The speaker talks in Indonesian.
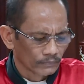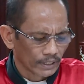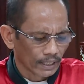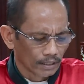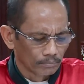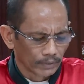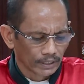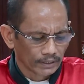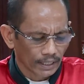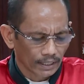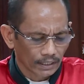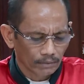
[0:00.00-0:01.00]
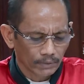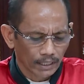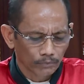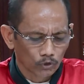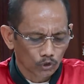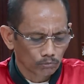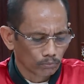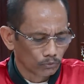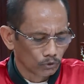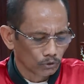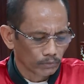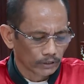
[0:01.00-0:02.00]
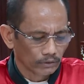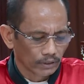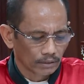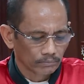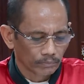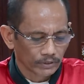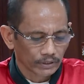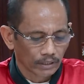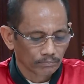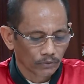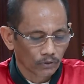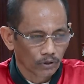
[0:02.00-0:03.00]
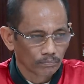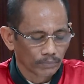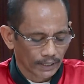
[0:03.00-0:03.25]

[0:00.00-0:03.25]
3. Merintahkan kepada penuntut umum untuk melanjutkan pemeriksaan pokok